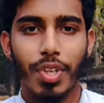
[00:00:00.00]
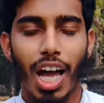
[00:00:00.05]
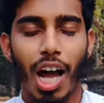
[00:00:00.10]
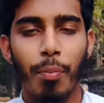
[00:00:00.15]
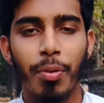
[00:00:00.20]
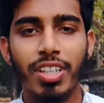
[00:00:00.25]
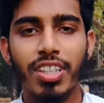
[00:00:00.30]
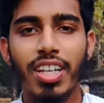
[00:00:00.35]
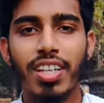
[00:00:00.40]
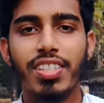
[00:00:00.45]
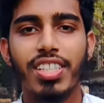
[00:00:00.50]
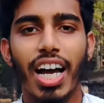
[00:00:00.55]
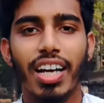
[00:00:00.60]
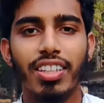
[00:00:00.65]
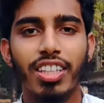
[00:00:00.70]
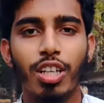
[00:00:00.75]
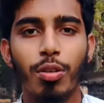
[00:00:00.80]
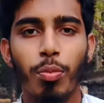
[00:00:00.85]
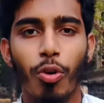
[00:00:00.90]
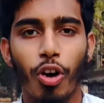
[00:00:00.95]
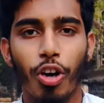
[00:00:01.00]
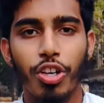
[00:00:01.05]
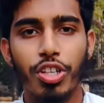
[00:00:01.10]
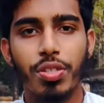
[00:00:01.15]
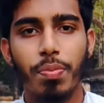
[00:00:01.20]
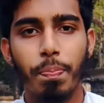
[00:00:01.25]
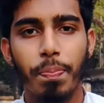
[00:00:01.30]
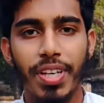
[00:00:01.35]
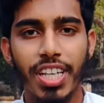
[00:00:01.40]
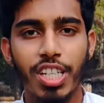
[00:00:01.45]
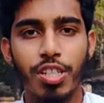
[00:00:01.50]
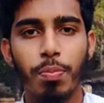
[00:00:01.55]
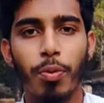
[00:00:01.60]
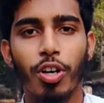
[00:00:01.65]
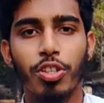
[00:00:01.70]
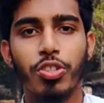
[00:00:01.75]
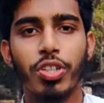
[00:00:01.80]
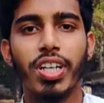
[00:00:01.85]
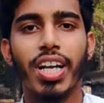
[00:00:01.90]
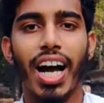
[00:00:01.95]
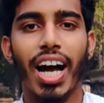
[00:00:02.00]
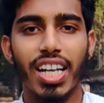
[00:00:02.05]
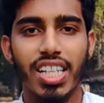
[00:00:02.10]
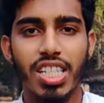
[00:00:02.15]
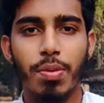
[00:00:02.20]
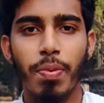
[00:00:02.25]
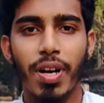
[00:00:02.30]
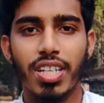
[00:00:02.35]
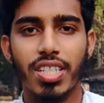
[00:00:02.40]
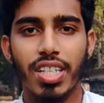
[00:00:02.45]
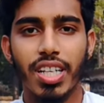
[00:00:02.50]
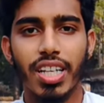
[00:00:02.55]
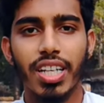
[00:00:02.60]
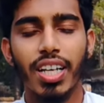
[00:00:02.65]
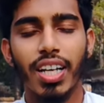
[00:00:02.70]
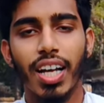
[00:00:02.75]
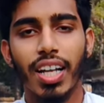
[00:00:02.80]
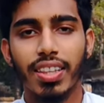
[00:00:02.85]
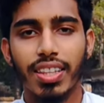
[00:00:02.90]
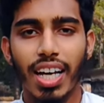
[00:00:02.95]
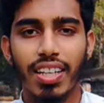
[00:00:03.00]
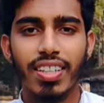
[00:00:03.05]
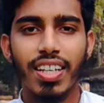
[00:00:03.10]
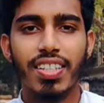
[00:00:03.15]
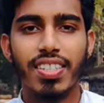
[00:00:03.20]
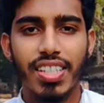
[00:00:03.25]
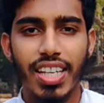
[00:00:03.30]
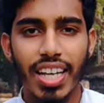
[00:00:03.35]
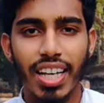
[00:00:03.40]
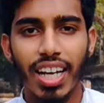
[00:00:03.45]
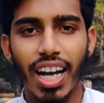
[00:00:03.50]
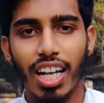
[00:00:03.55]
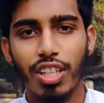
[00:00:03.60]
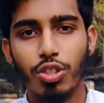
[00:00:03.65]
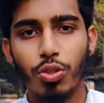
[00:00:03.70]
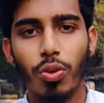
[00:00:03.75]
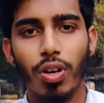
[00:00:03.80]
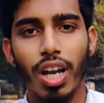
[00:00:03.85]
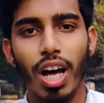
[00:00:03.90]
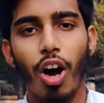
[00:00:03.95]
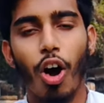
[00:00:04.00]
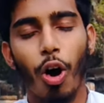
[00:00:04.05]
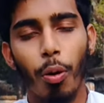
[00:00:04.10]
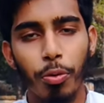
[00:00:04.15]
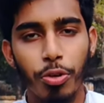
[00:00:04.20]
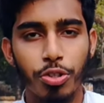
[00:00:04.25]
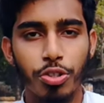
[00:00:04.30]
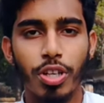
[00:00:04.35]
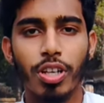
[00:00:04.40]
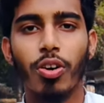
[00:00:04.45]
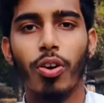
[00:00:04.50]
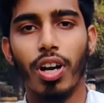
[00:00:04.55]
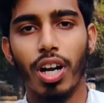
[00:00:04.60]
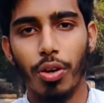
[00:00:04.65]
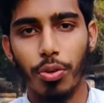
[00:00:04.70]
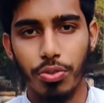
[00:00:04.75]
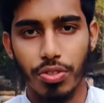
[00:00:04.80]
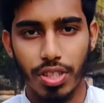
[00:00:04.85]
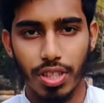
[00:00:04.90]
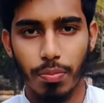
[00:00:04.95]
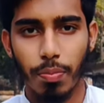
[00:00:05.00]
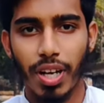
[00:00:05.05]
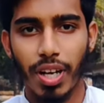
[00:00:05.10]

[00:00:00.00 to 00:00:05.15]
আমাদের যাদের বয়স ২০ বছরের আশেপাশে তাদের যে কাজগুলা অবশ্যই করা উচিত বা